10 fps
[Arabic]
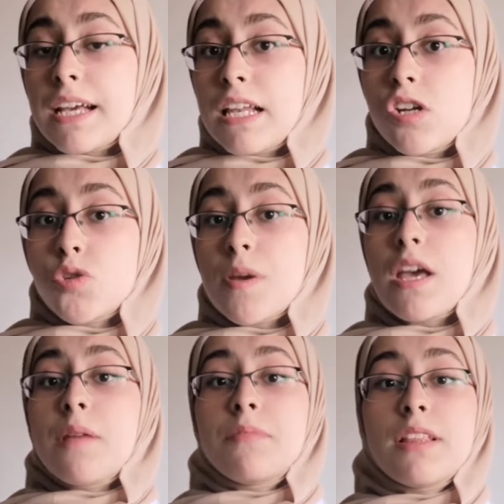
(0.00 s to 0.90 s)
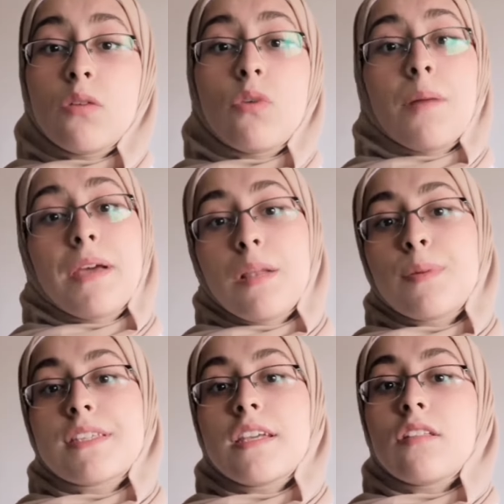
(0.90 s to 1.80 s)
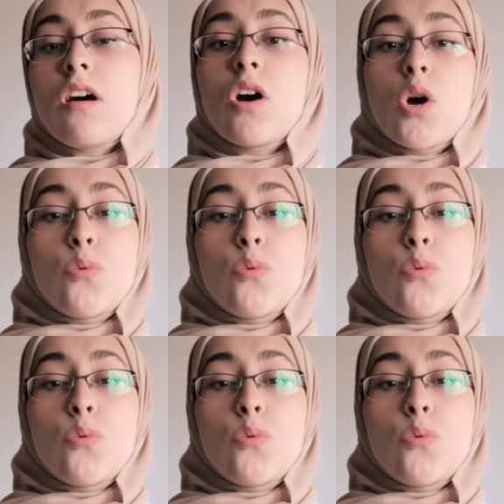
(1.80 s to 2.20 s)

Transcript: لكل هجمة تتنوع بين البسيطة